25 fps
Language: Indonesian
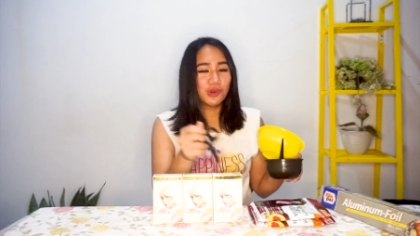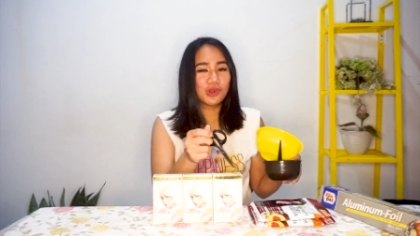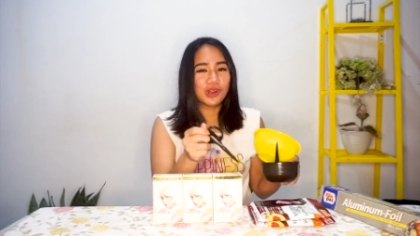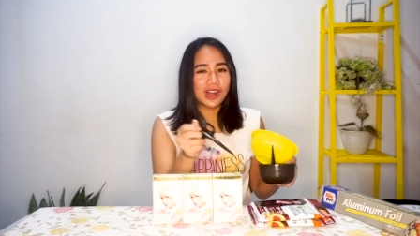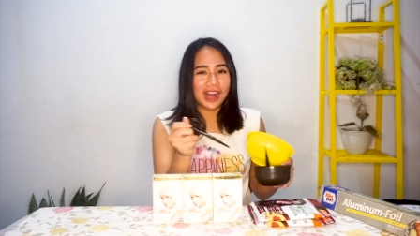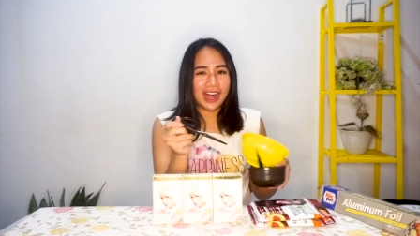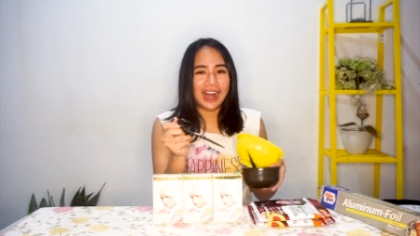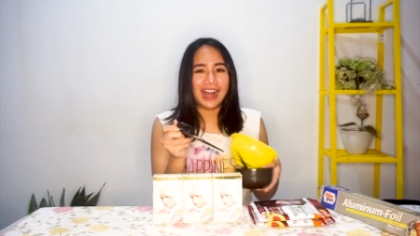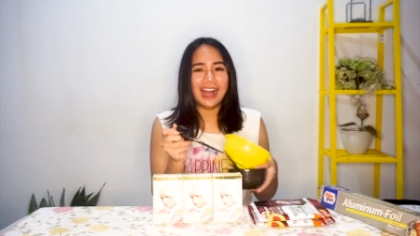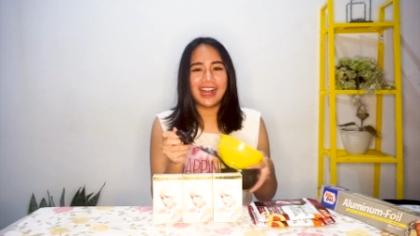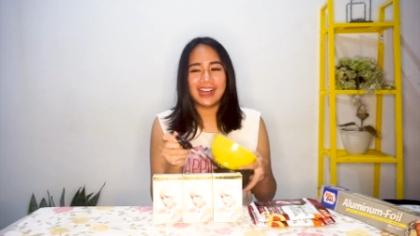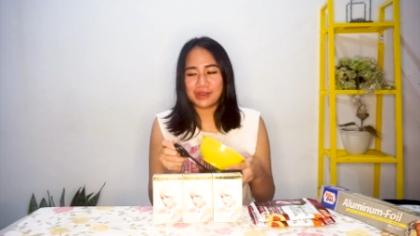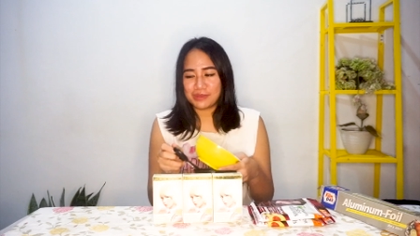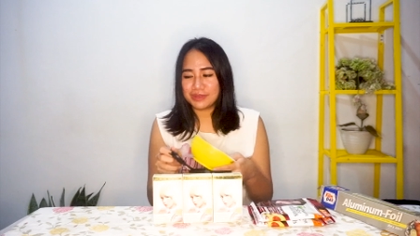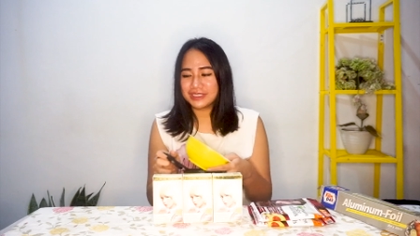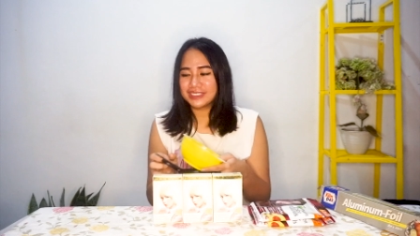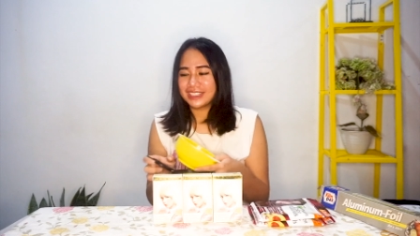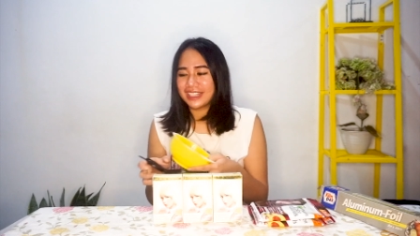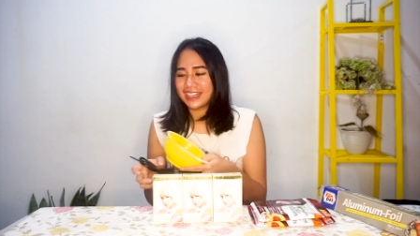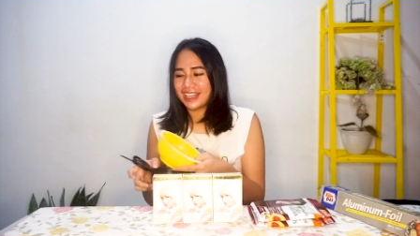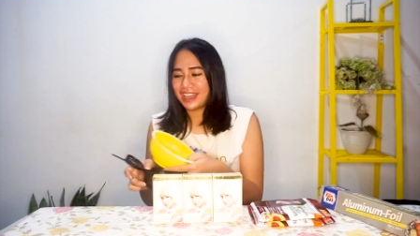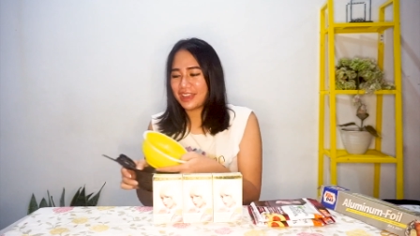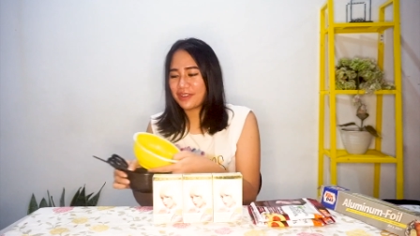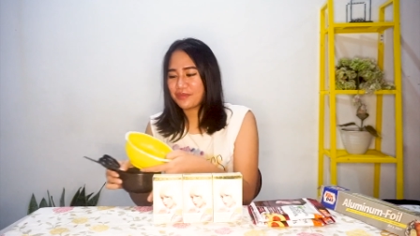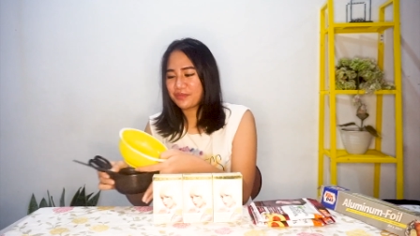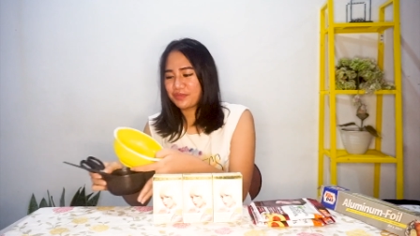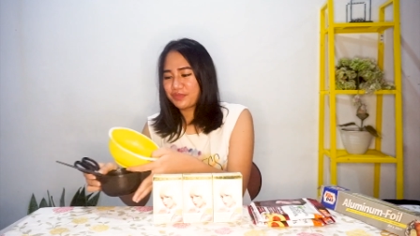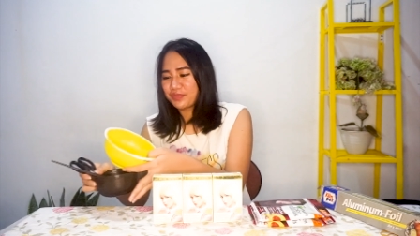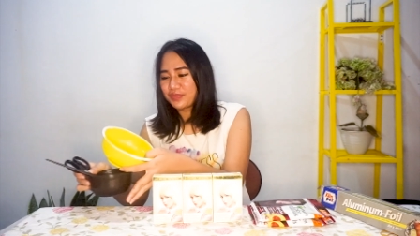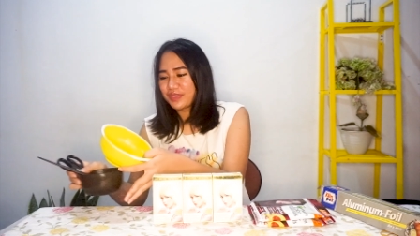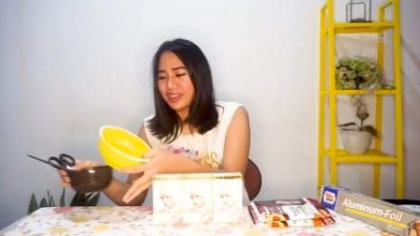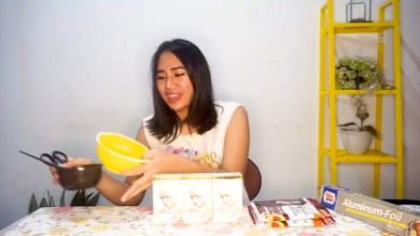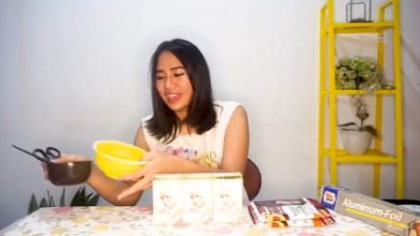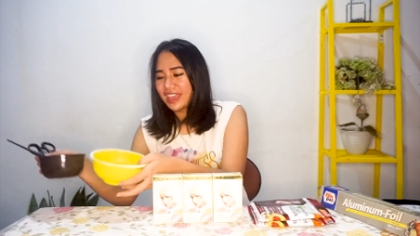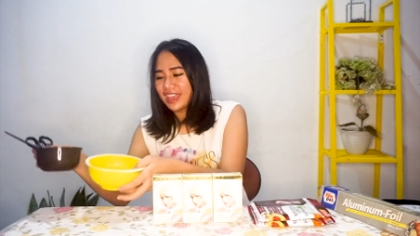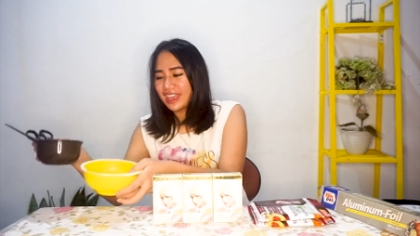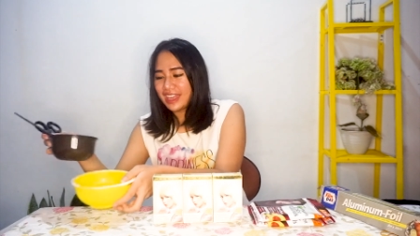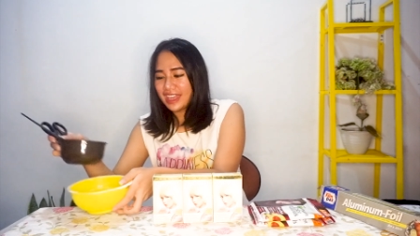buka bahannya.
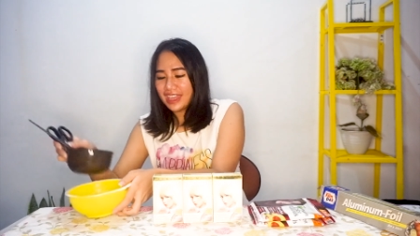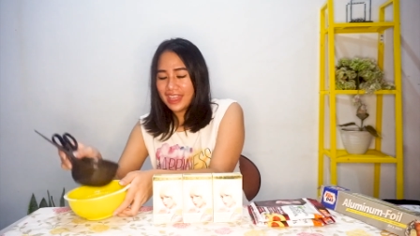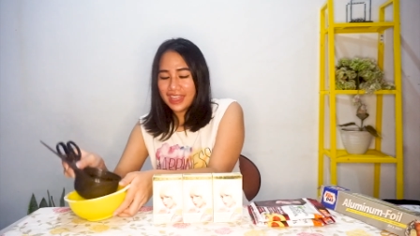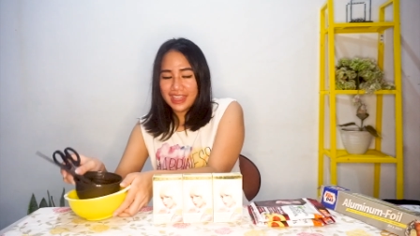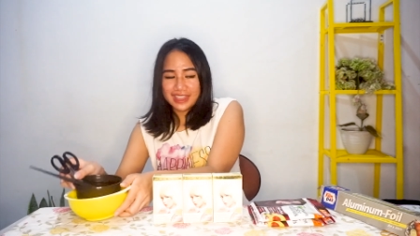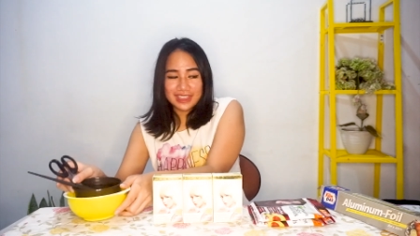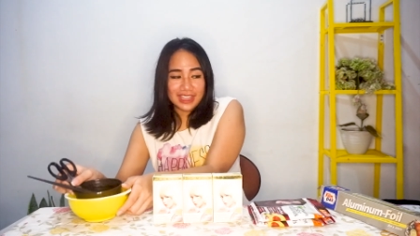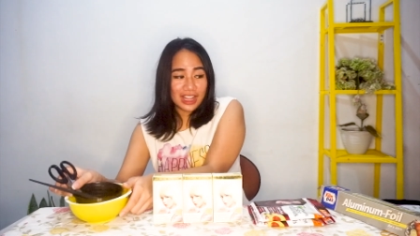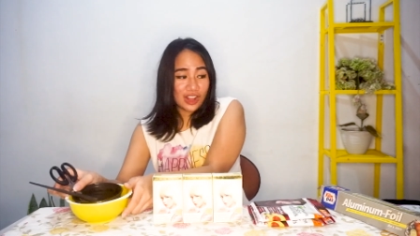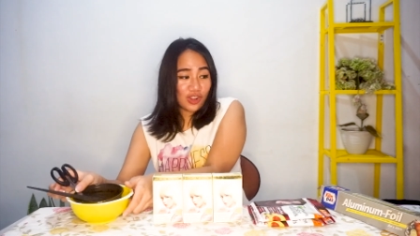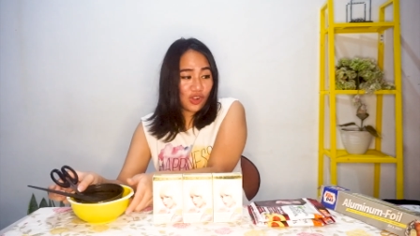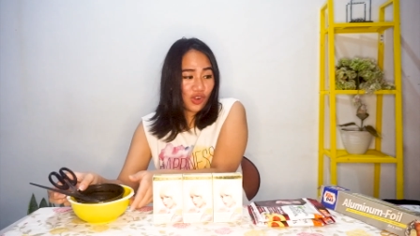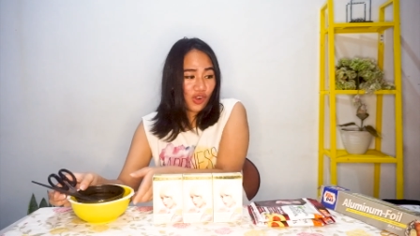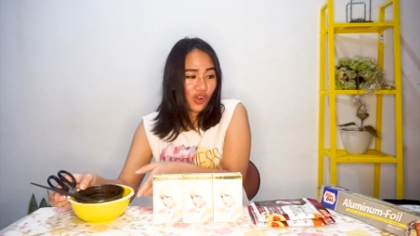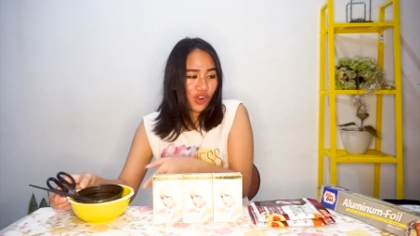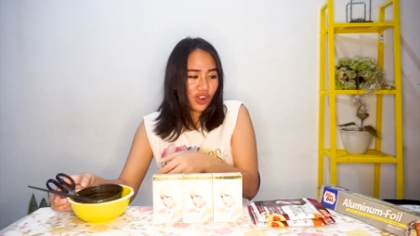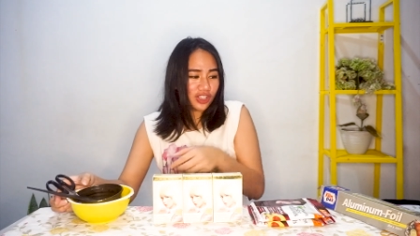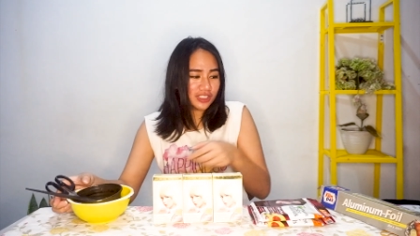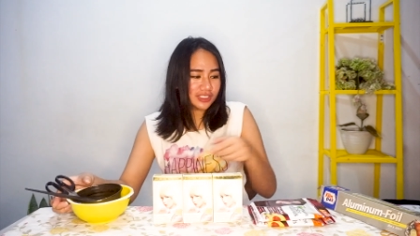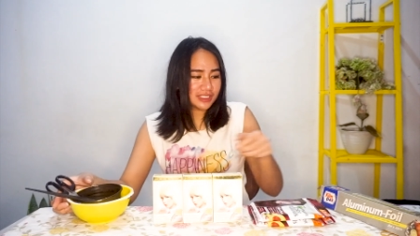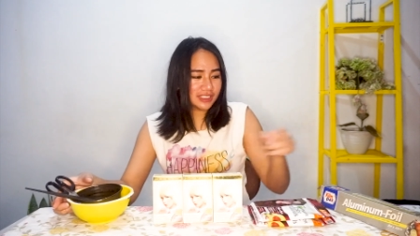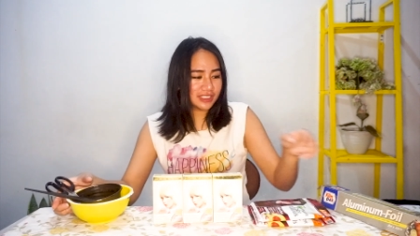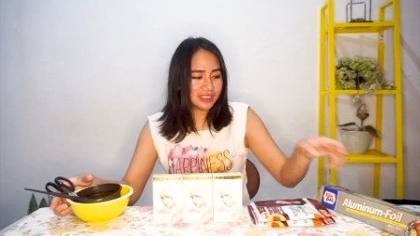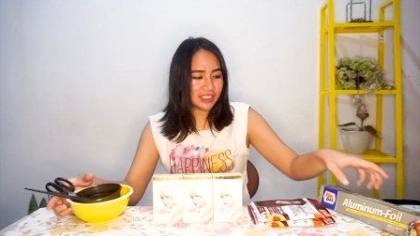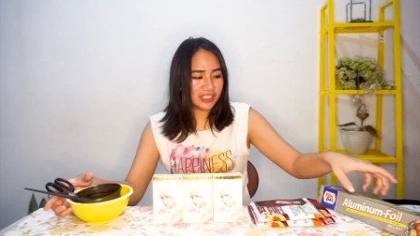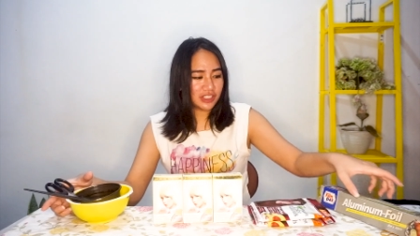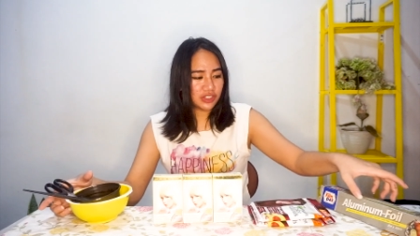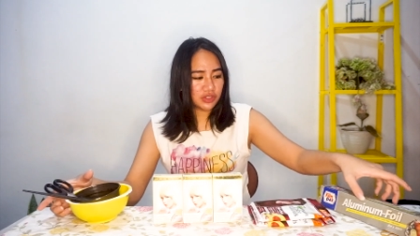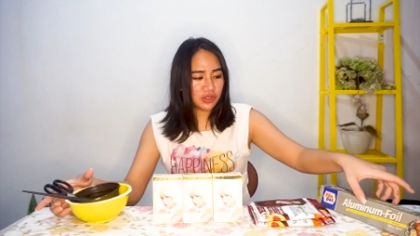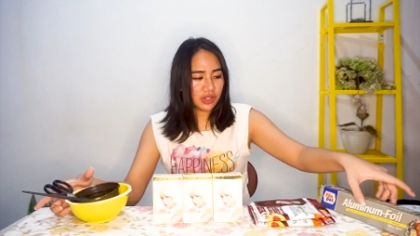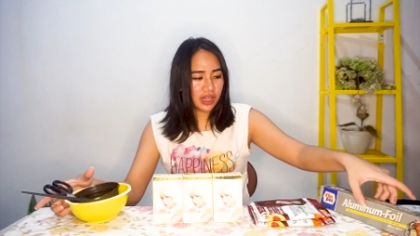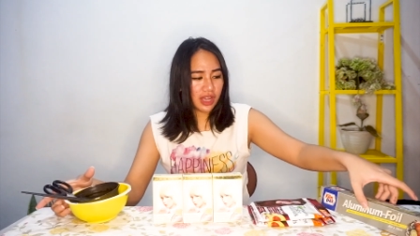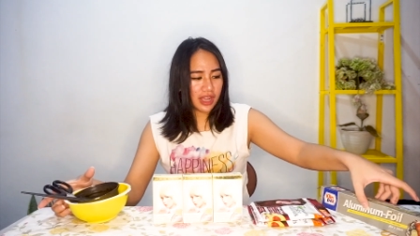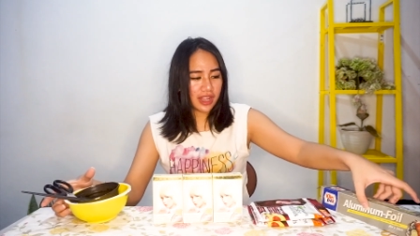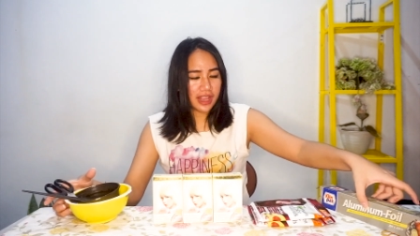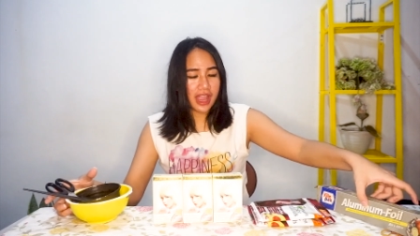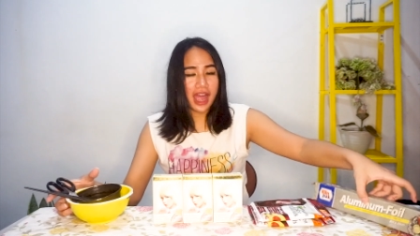Terus di sini juga